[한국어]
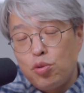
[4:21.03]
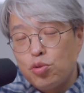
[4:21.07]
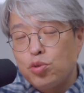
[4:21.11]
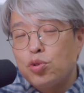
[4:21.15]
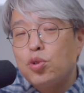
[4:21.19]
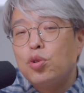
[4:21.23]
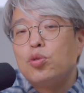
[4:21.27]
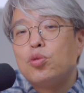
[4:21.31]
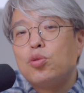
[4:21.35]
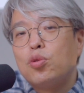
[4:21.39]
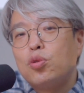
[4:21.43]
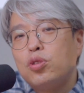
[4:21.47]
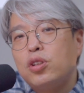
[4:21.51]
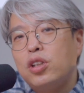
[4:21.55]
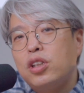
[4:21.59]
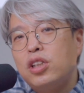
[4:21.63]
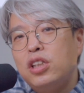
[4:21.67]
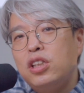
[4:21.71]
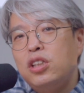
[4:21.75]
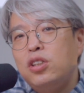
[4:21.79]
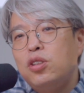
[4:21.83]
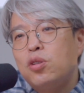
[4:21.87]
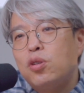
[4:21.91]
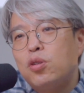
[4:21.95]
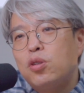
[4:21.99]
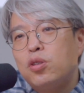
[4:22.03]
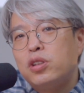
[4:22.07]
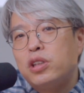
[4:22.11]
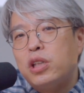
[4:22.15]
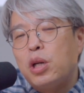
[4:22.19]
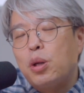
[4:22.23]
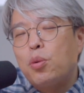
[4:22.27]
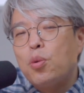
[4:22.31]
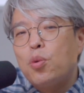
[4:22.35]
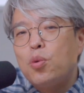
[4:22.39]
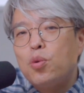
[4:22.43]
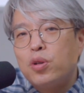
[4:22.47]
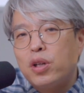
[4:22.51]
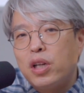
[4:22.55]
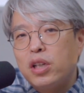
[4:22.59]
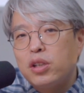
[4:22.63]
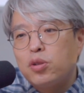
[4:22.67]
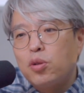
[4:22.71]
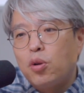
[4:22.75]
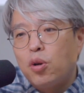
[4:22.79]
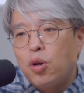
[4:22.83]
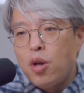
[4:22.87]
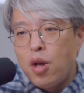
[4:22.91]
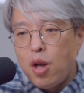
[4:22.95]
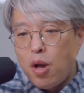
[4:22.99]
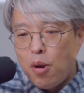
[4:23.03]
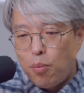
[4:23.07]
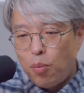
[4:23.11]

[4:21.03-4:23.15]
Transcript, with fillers: 유선으로 이제 인이어를 제공을 해서